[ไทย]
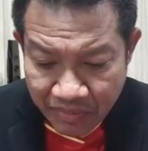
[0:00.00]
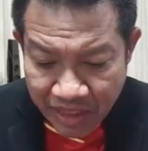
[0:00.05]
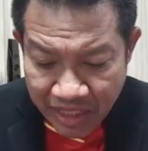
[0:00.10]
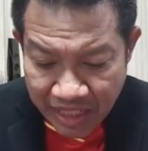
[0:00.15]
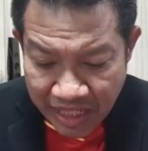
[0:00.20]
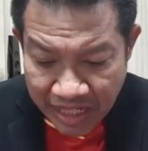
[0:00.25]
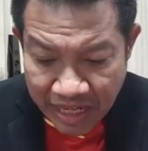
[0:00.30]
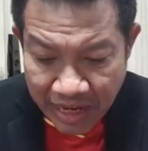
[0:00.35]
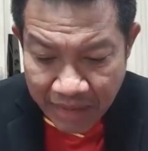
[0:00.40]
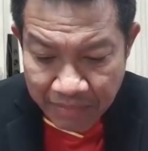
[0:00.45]

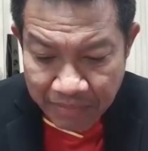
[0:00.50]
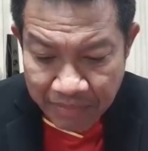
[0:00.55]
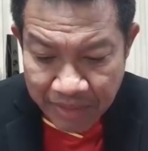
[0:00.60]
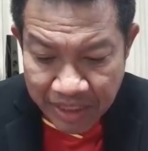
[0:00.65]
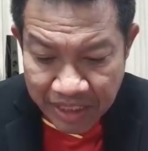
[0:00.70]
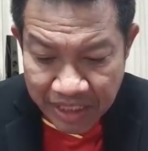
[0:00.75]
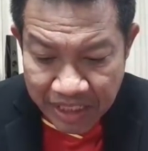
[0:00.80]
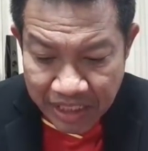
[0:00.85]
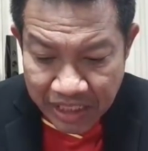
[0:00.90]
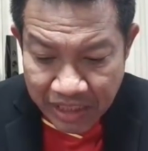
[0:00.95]
นะครับ เป็นค
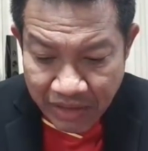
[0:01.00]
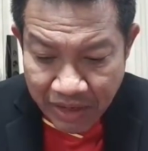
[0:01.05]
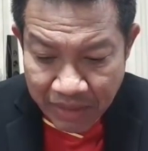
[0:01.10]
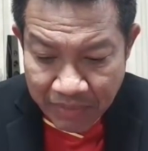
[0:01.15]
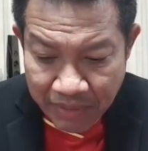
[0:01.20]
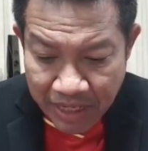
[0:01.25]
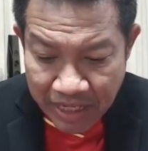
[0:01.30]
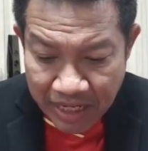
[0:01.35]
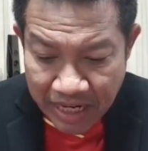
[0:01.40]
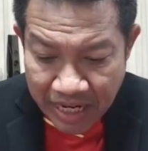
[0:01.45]
ดีที่จังหวัด
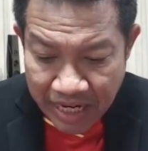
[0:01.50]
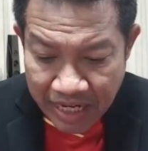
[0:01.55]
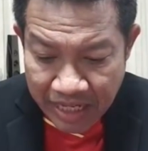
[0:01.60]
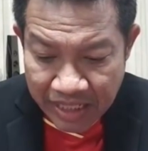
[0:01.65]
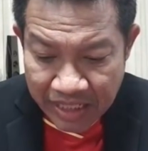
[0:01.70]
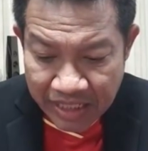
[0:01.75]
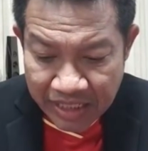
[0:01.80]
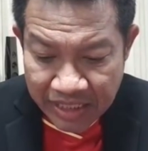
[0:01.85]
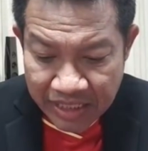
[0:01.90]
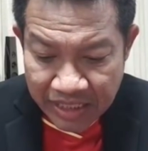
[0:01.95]
พังงา
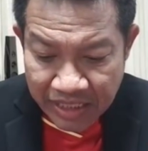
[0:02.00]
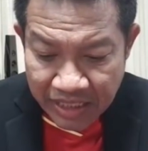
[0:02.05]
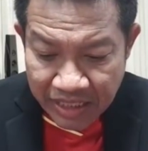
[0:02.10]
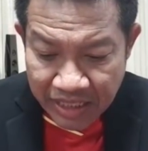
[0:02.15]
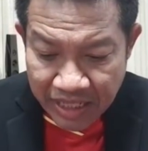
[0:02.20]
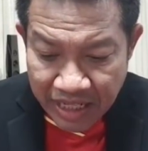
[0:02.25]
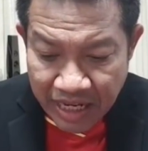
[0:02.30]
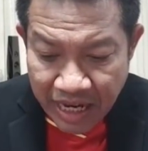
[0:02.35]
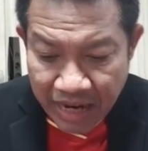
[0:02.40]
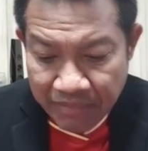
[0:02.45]

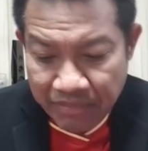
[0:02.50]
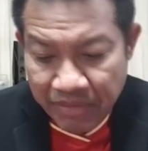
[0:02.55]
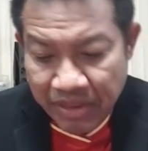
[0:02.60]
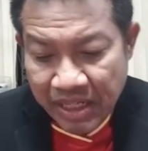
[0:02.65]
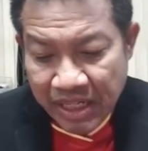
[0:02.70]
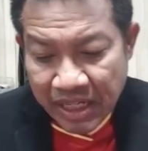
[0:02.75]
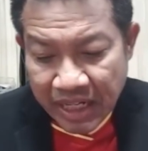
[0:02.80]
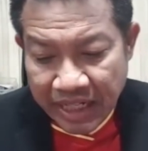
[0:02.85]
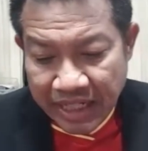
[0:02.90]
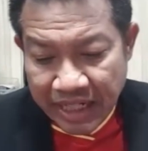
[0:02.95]
นะครับ
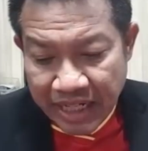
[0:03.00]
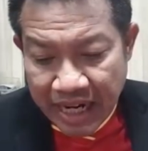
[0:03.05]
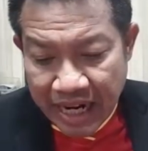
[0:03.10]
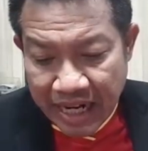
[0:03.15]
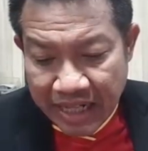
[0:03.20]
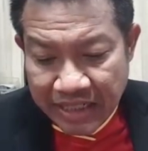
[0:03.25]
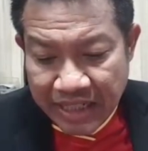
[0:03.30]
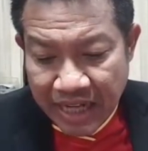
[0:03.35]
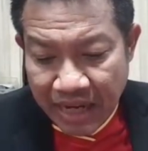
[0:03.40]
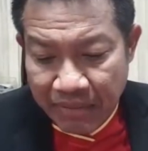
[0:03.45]
อายกา
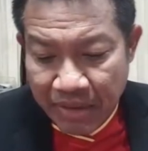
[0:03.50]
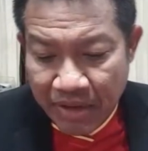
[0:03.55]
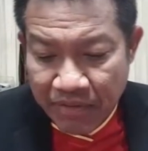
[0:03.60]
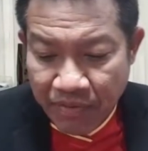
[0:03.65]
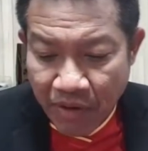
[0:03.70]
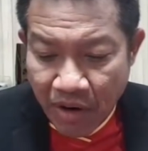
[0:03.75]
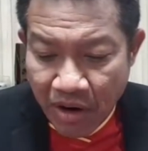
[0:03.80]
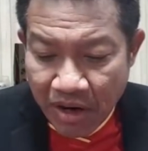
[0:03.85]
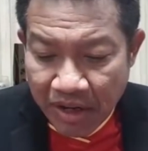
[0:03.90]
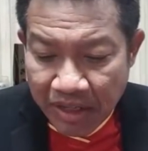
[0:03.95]
รสั่งไม่
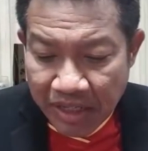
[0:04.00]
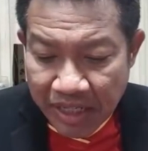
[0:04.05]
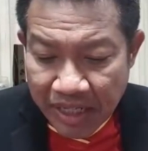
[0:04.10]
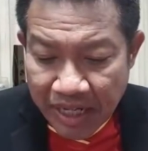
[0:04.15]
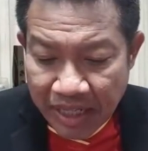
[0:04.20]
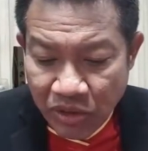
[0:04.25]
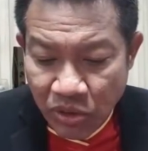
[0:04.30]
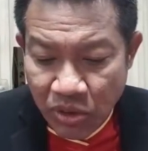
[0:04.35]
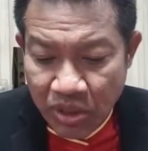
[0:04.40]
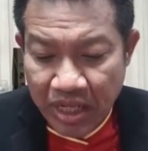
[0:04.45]
ฟ้องคดี
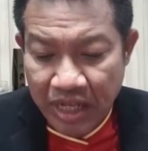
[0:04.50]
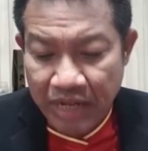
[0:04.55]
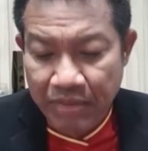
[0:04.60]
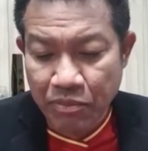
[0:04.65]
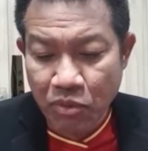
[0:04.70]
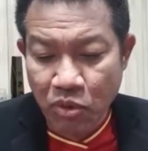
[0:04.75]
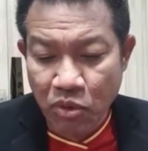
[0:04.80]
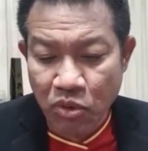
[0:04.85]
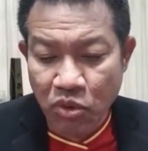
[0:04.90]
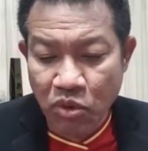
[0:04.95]
นักธุรกิจ
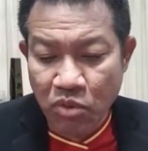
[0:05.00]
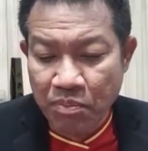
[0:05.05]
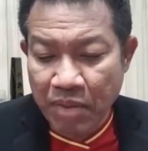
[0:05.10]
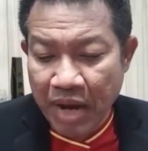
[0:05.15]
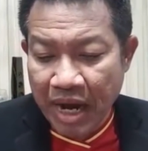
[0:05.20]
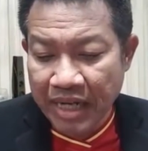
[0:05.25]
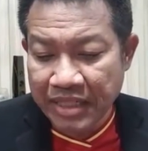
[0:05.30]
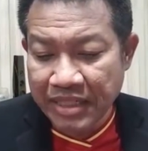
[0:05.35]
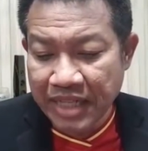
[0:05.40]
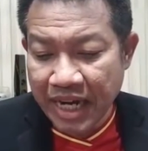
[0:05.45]
บุกลุก
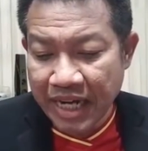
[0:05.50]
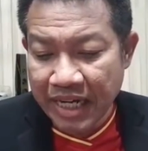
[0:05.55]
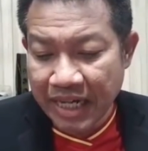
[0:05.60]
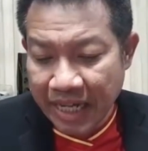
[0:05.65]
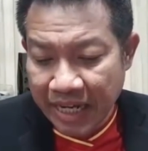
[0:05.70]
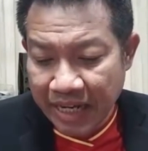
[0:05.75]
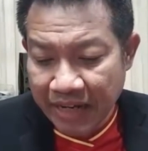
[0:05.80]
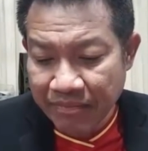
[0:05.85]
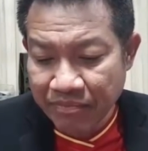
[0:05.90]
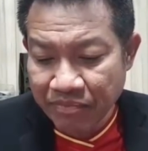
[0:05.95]
ป่า ชายเล
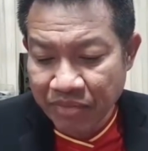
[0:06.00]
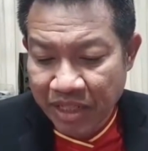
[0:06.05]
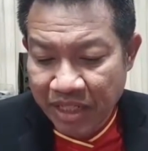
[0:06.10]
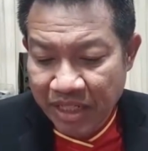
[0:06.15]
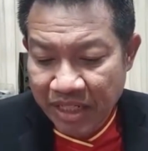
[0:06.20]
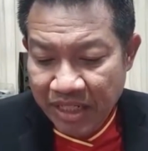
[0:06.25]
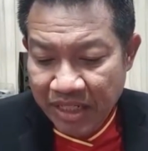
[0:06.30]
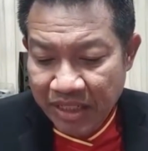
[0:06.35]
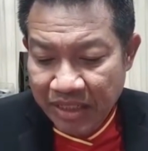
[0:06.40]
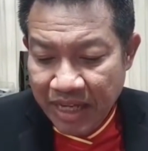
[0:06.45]
น
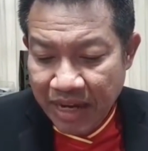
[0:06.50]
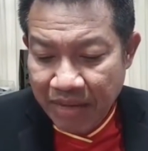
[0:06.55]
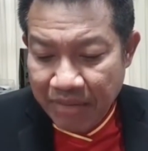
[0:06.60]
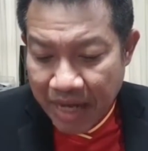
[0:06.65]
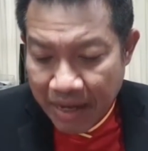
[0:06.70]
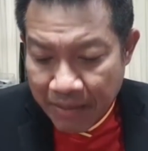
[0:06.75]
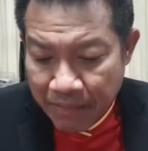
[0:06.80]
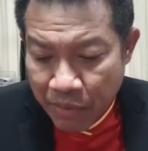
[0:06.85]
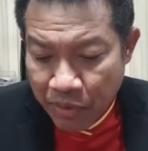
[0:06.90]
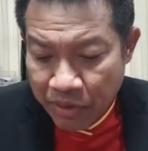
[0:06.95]

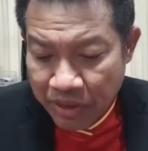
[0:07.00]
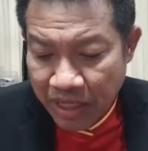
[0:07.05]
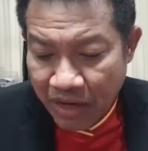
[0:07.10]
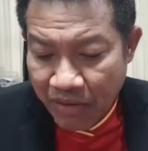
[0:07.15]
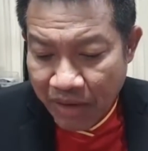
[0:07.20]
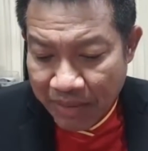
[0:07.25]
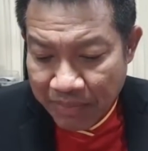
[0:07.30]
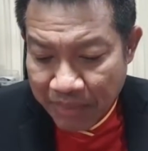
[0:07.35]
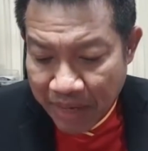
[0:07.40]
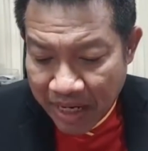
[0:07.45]
ถ้ำน้ำผุด
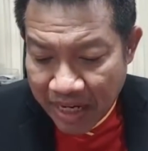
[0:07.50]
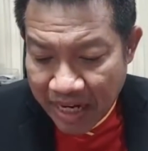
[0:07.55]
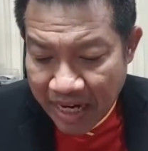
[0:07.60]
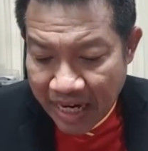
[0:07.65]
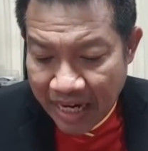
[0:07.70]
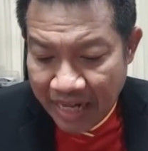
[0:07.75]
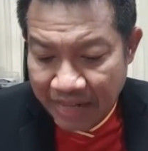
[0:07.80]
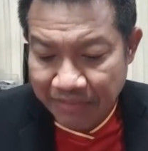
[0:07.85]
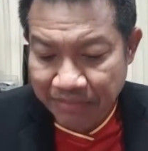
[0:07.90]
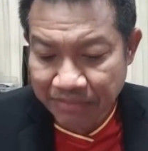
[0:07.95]
จังหวัดพัง
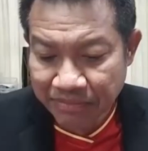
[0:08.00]
งา